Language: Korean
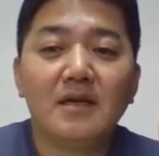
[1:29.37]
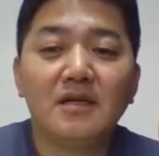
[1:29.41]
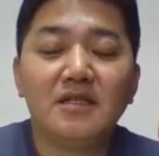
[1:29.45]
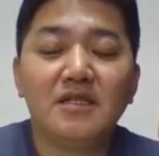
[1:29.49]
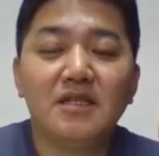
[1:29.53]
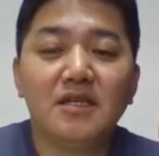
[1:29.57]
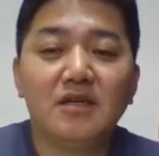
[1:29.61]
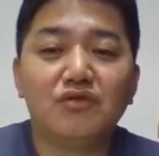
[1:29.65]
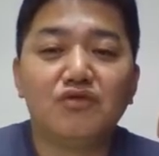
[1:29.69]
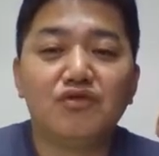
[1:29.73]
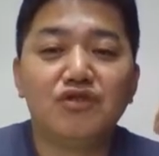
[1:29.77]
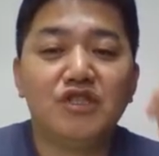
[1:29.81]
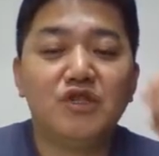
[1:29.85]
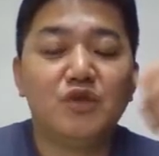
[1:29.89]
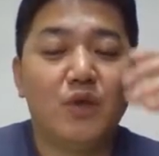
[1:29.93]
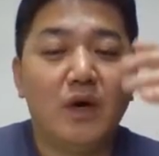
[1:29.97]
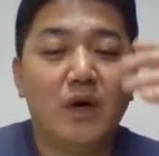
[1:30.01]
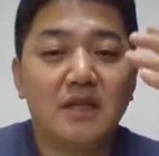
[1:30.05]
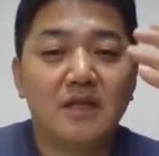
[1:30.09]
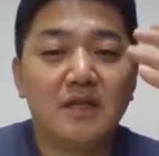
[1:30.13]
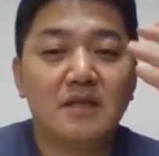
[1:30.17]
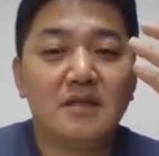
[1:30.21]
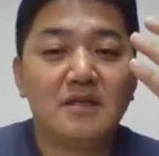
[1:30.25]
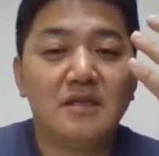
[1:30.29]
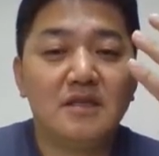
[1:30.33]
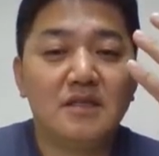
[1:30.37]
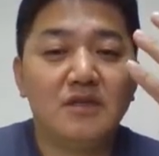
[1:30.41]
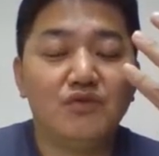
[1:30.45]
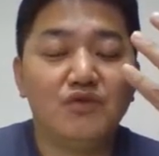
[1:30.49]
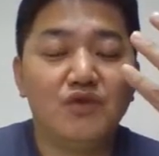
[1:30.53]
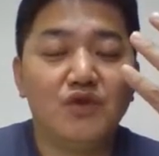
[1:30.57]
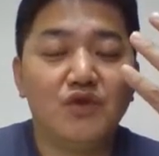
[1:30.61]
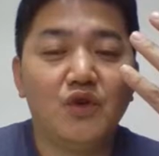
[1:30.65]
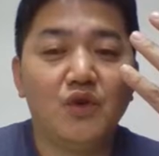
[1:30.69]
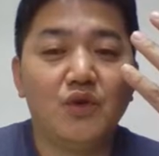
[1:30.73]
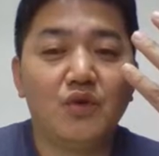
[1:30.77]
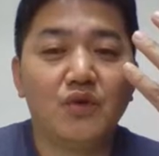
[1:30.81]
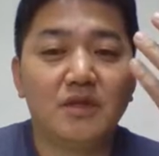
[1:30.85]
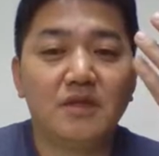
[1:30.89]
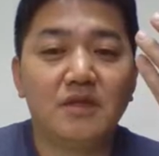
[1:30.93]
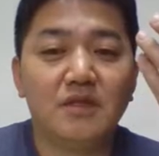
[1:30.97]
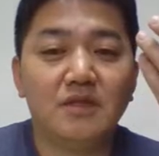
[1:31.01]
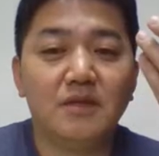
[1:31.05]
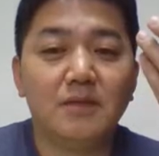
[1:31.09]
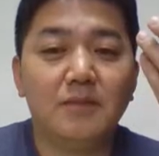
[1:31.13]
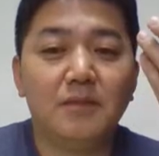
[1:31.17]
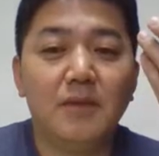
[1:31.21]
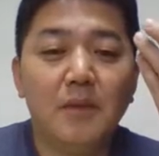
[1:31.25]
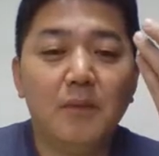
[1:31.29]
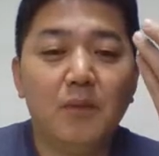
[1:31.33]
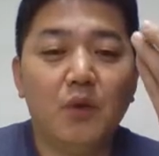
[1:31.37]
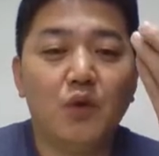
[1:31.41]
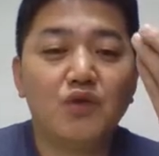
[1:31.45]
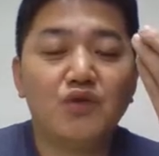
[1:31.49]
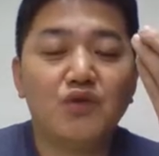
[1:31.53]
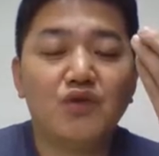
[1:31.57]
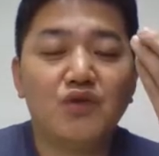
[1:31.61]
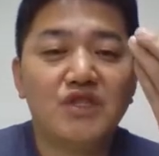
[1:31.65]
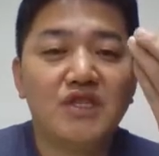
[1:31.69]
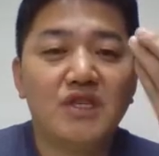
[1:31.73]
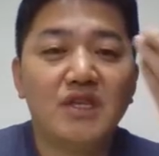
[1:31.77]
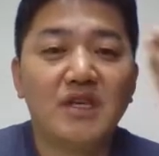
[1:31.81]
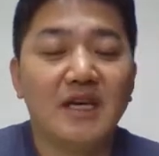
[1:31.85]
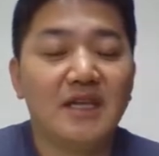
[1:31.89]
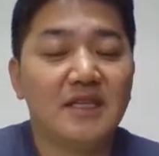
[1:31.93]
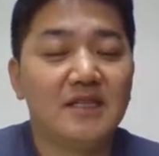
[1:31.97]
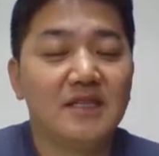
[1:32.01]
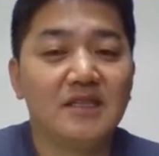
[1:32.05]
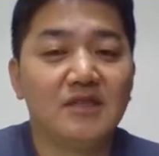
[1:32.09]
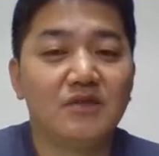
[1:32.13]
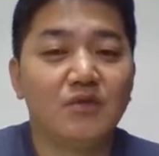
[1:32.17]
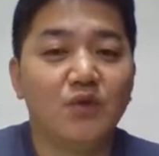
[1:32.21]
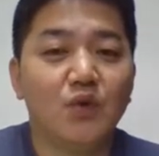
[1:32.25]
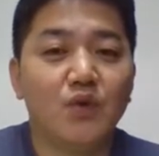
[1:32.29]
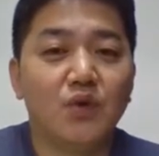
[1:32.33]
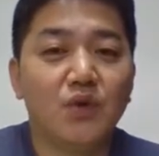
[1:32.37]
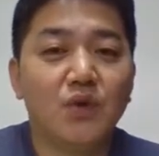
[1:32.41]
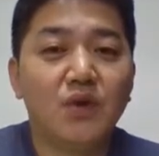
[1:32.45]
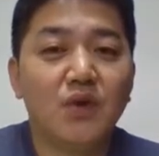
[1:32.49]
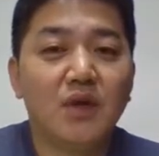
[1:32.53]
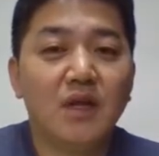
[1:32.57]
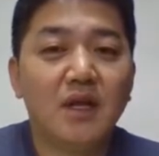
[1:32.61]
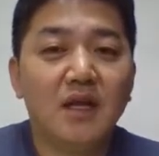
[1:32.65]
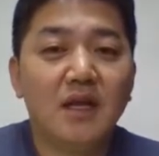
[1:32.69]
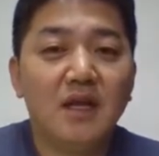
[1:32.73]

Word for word: 그죠? 굳이, 와, 굳이 운동, 그, 본 운동 신경 안 쓰고.